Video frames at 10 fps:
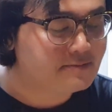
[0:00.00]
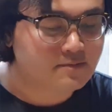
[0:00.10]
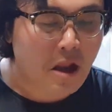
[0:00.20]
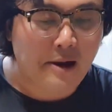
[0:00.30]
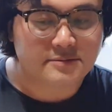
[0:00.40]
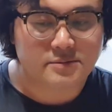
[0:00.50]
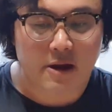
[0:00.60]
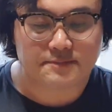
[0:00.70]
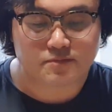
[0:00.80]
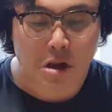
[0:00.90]
굉장히
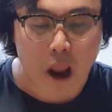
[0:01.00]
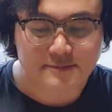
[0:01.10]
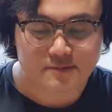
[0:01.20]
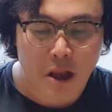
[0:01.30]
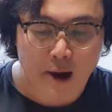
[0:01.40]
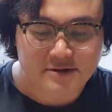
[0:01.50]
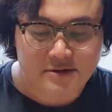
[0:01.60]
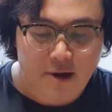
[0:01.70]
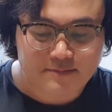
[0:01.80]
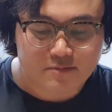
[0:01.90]
맛있었습니다. 지금
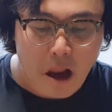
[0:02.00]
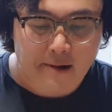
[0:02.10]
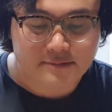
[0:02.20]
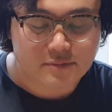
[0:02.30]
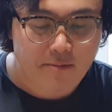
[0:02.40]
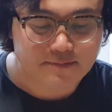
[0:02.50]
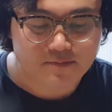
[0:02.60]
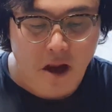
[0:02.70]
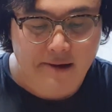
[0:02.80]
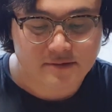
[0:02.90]
라면
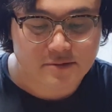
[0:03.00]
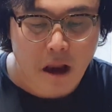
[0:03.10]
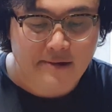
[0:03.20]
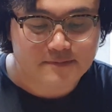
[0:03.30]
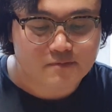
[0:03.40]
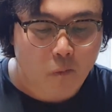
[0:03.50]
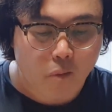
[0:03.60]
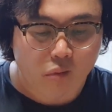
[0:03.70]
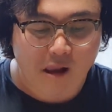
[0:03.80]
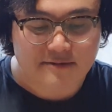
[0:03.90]
두 개에
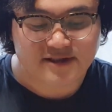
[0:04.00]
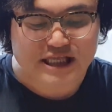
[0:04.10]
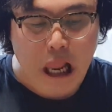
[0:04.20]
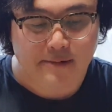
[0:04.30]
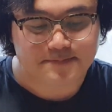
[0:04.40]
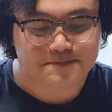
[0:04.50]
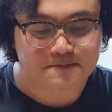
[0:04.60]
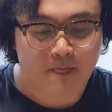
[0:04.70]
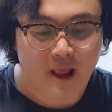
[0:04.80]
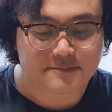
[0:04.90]
밥한
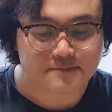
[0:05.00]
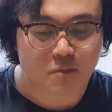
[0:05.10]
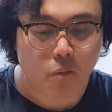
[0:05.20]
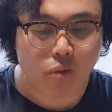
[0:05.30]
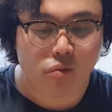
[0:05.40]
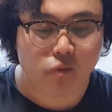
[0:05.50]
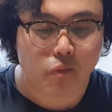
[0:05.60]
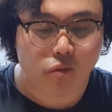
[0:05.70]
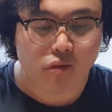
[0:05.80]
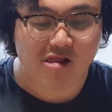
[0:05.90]
공기를 지금
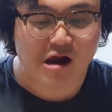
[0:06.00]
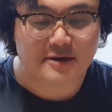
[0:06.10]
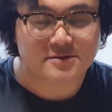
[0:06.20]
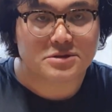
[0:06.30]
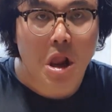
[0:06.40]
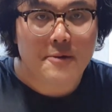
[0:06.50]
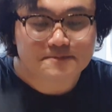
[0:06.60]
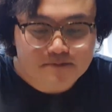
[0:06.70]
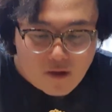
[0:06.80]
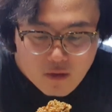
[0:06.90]
거의 한
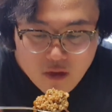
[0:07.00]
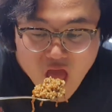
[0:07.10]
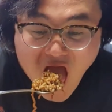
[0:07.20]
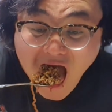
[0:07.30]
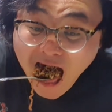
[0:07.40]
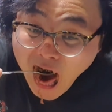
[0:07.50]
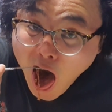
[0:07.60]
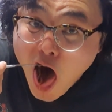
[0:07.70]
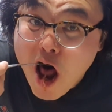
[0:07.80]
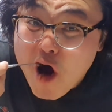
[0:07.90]
3분의
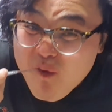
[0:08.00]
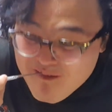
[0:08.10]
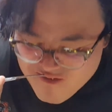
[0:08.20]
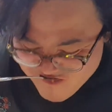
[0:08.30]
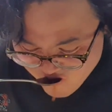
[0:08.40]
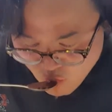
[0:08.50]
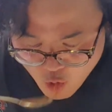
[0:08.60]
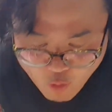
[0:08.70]
순삭한 느낌이거든요.